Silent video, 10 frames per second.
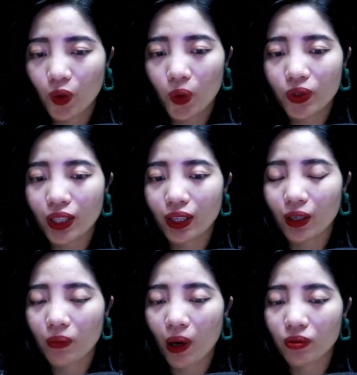Cô nhìn
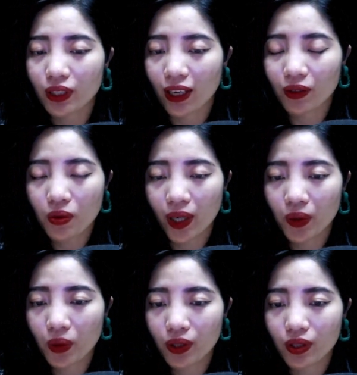theo bóng dáng của anh
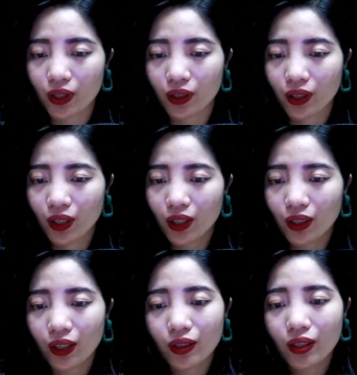khuất dần,
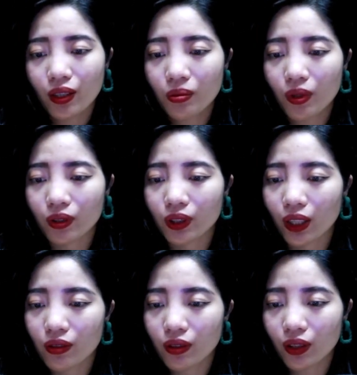đến khi không còn
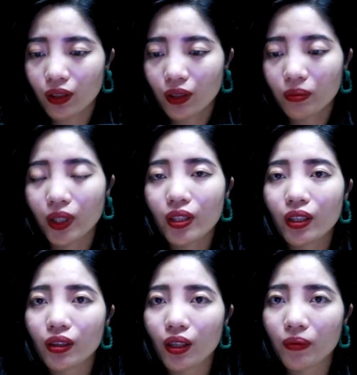thấy nữa mới
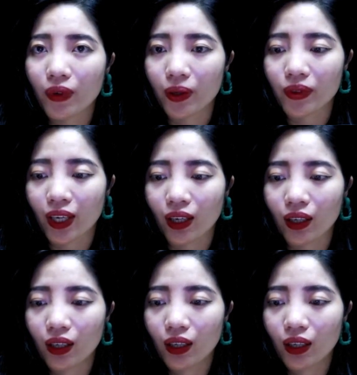yên tâm vào nhà.